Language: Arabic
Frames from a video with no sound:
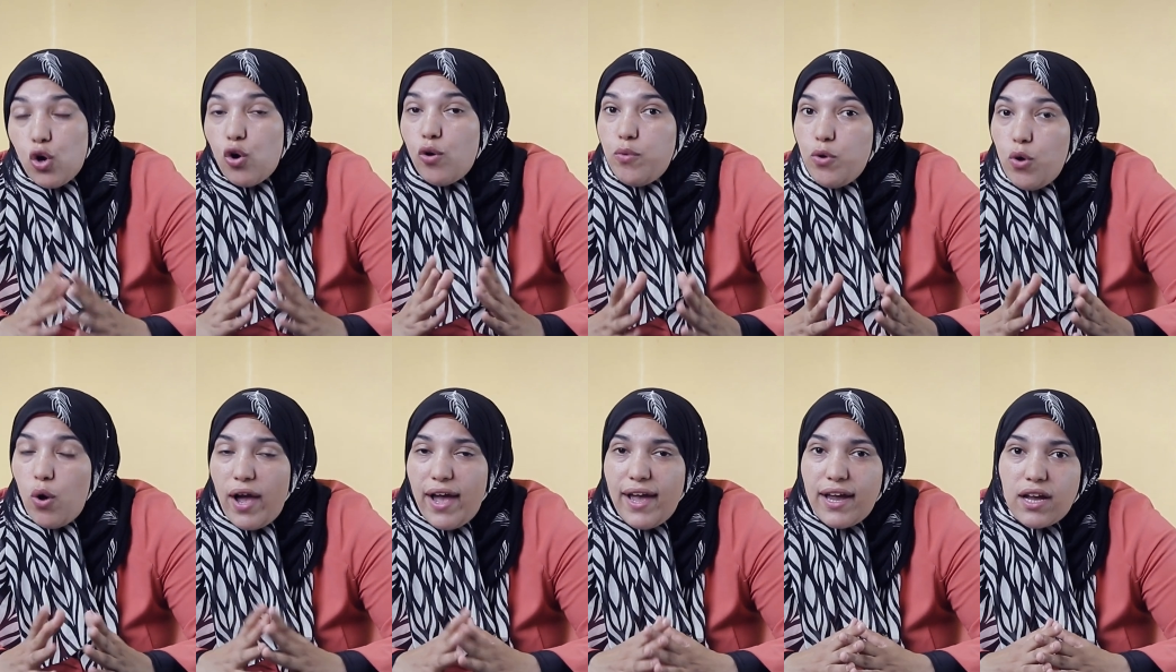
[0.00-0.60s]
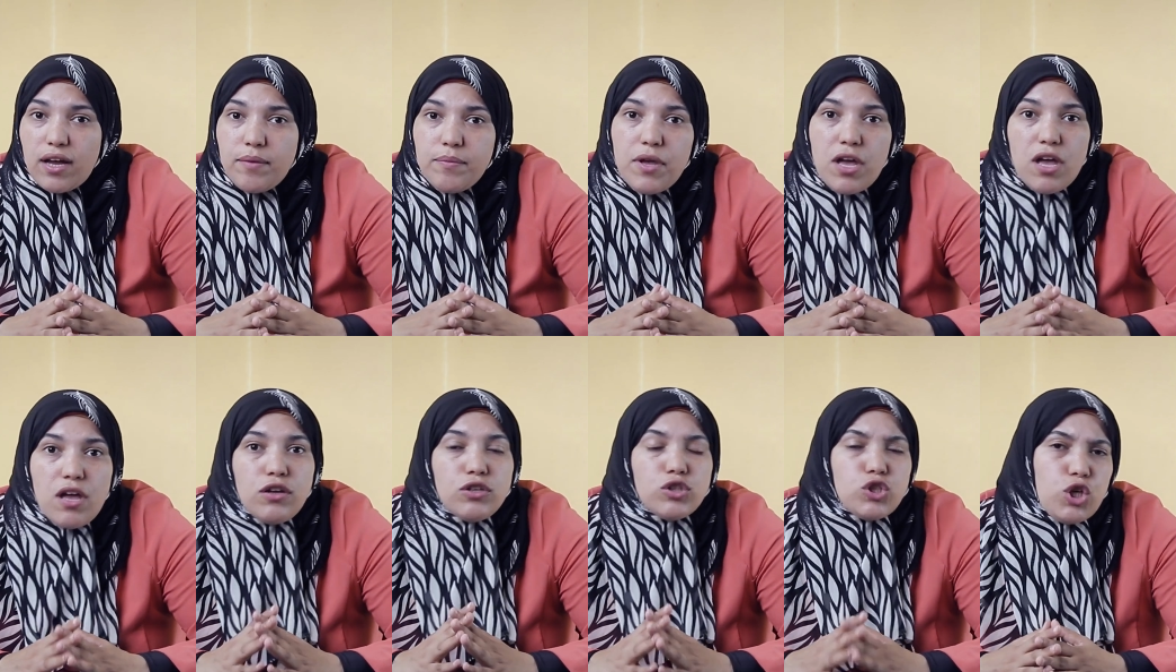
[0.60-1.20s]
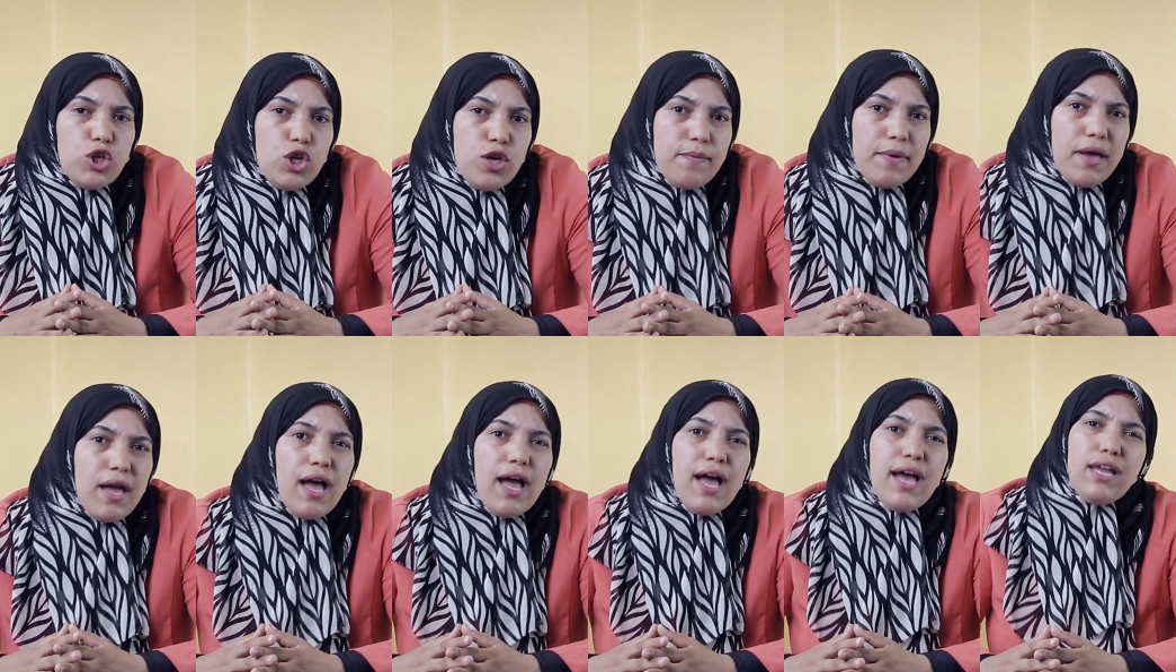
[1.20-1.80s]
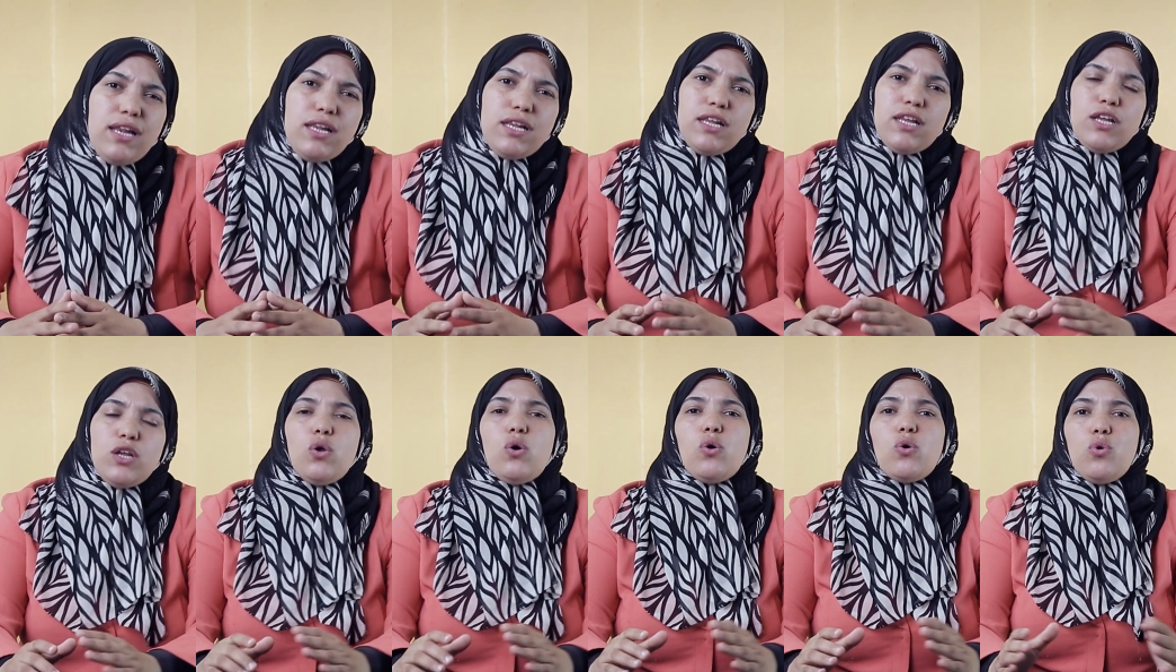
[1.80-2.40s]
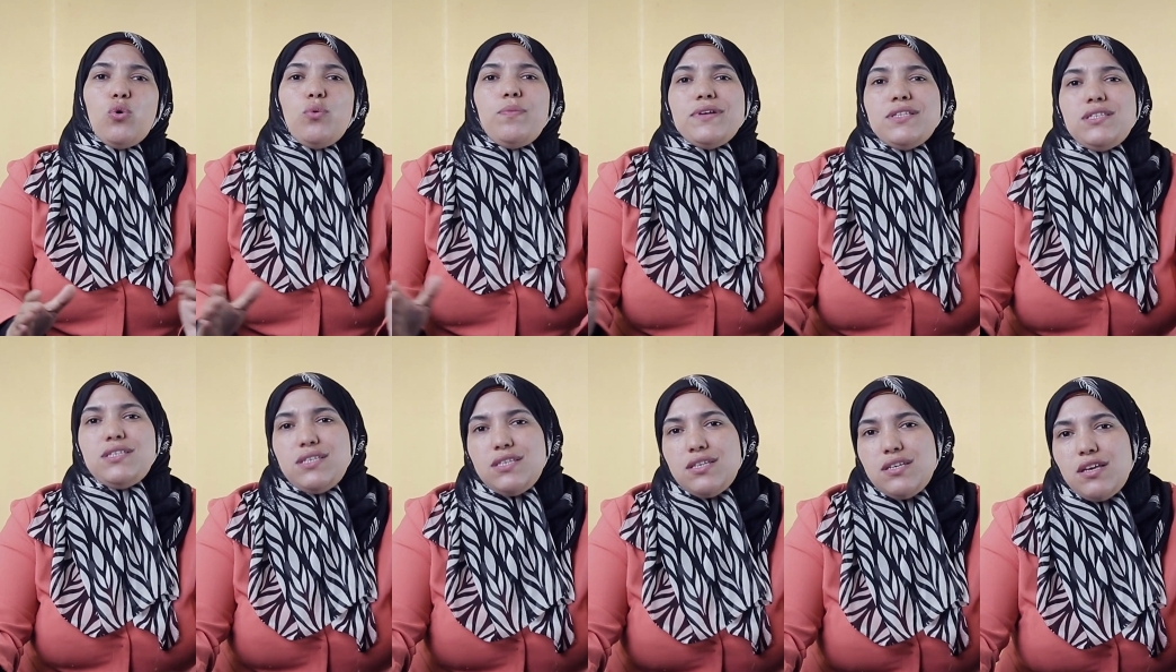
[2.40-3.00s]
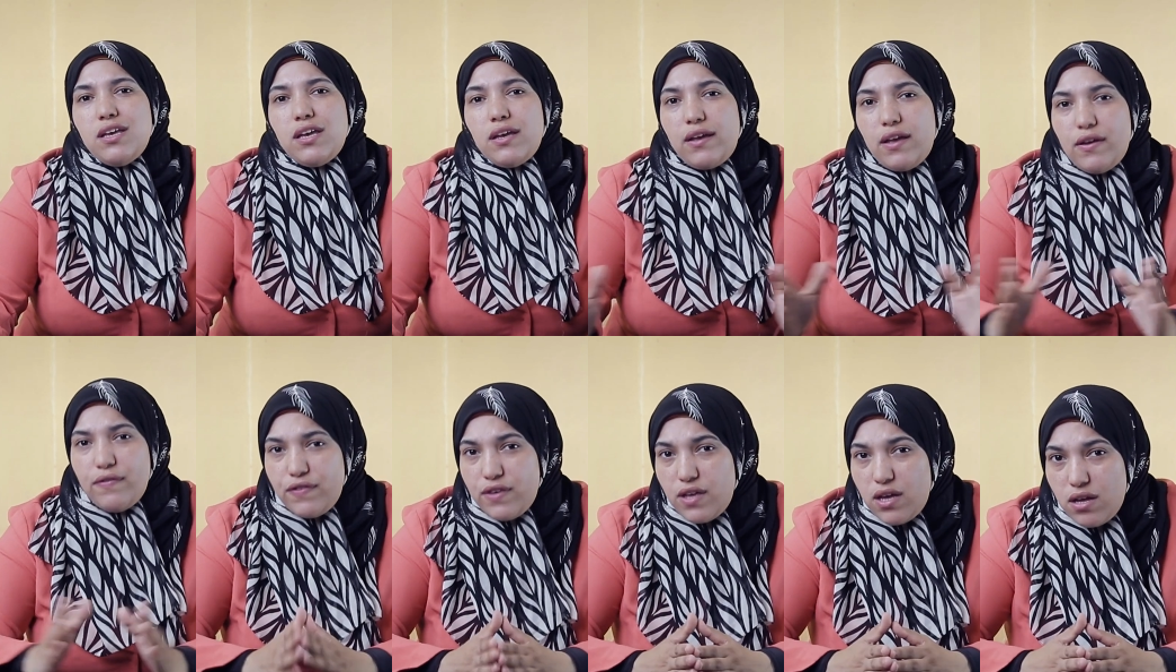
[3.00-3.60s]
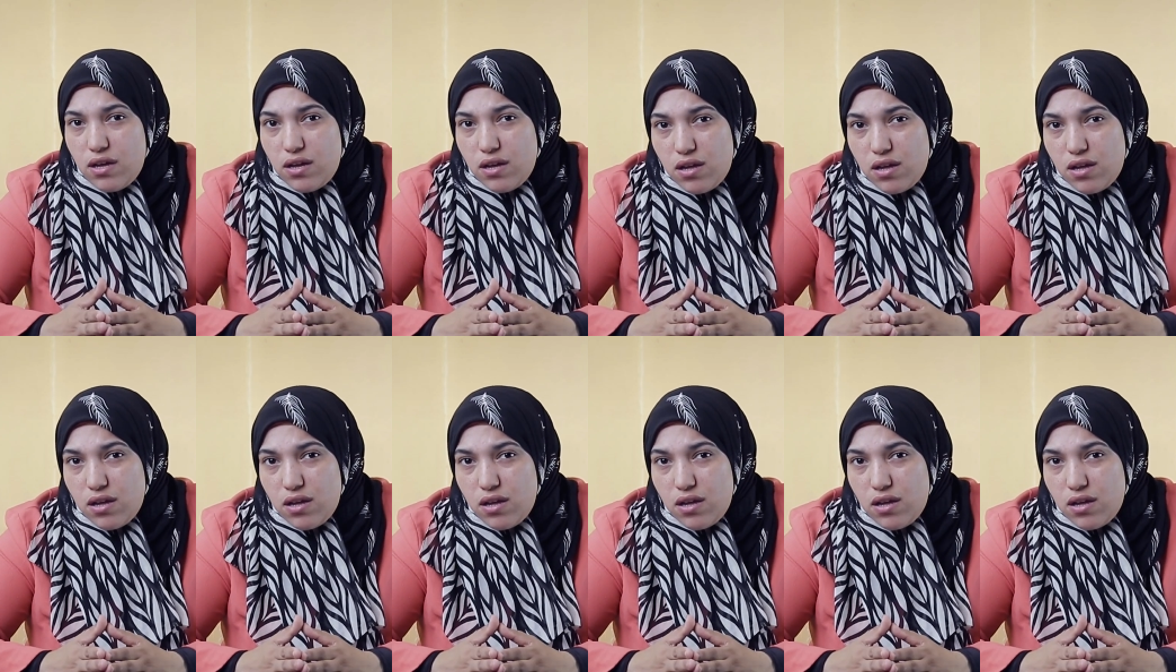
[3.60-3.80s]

وبيحاكم طيب هل العقوبة دي كافية؟